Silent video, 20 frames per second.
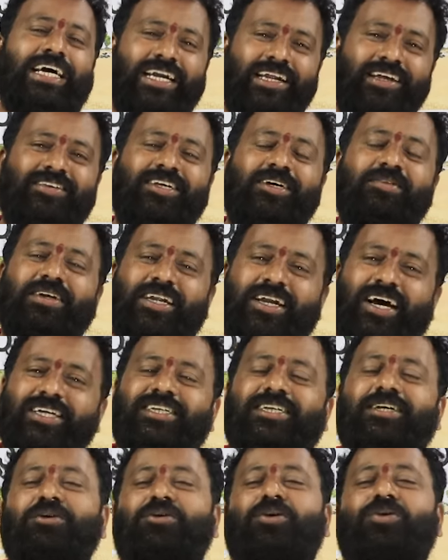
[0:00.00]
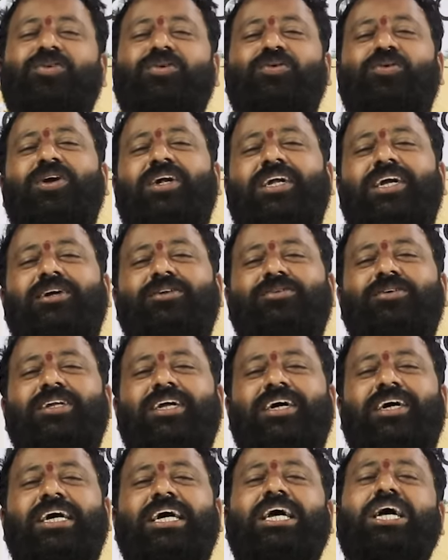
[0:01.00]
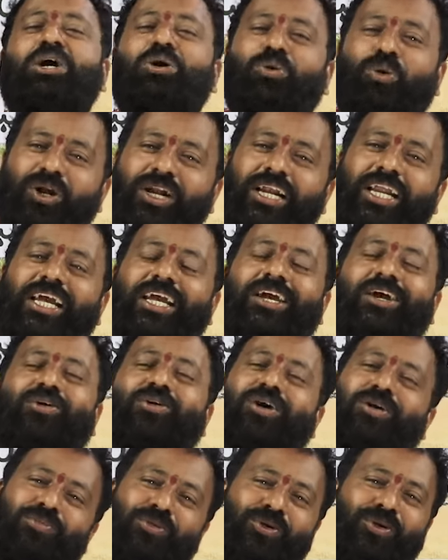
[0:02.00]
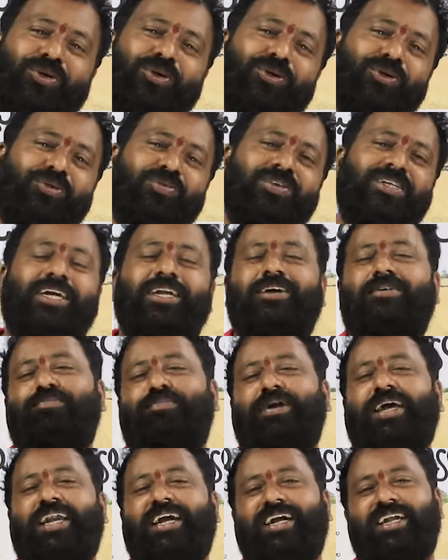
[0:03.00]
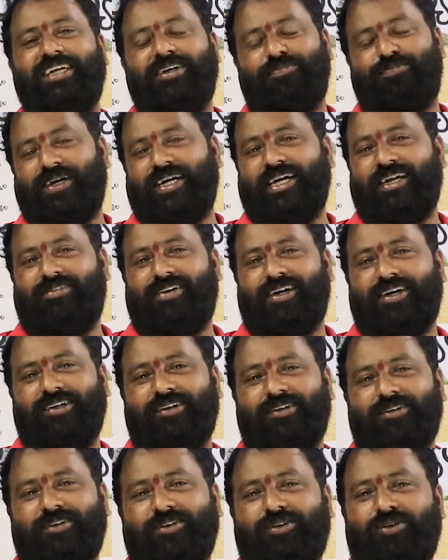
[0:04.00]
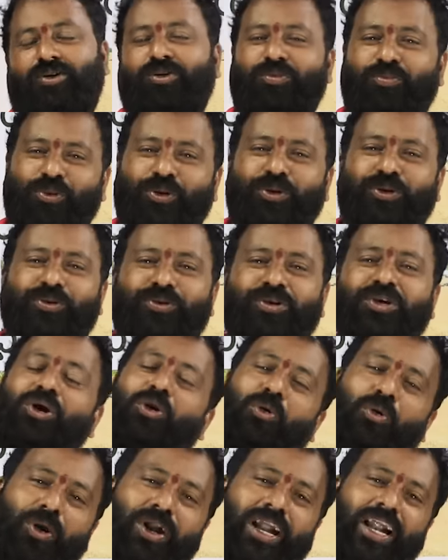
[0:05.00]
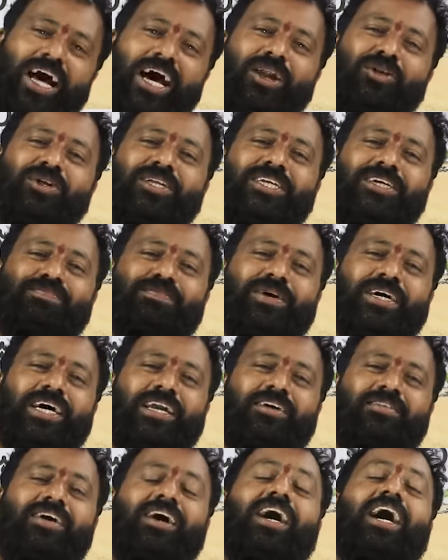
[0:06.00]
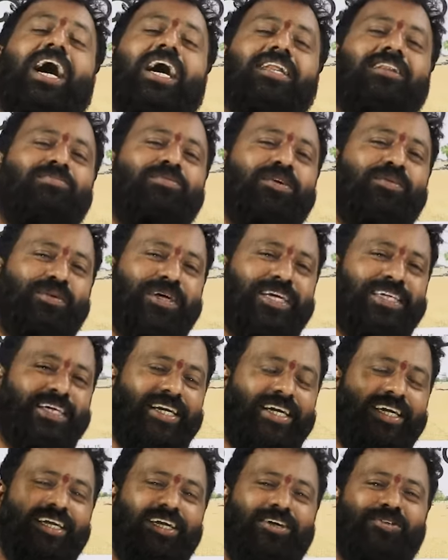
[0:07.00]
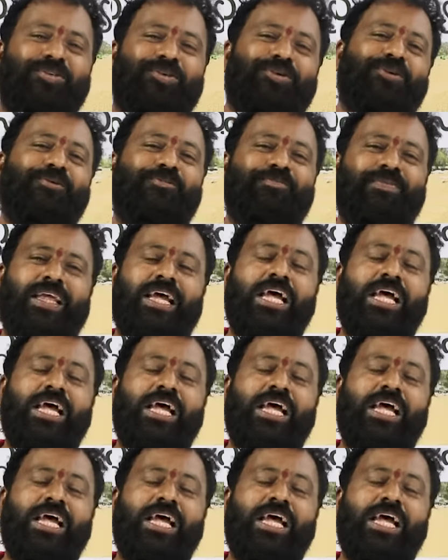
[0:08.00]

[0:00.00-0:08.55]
కనీసం ఈ రాష్ట్రం కోసం కొట్లాడుతున్న కొన్ని ఒక మూడు యూట్యూబ్ ఛానల్ పేర్లట చెప్పగలవా ఓ మూడు ఓ నాలుగు చెప్పగలవా ఆత్మ పరిశీలన చేసుకో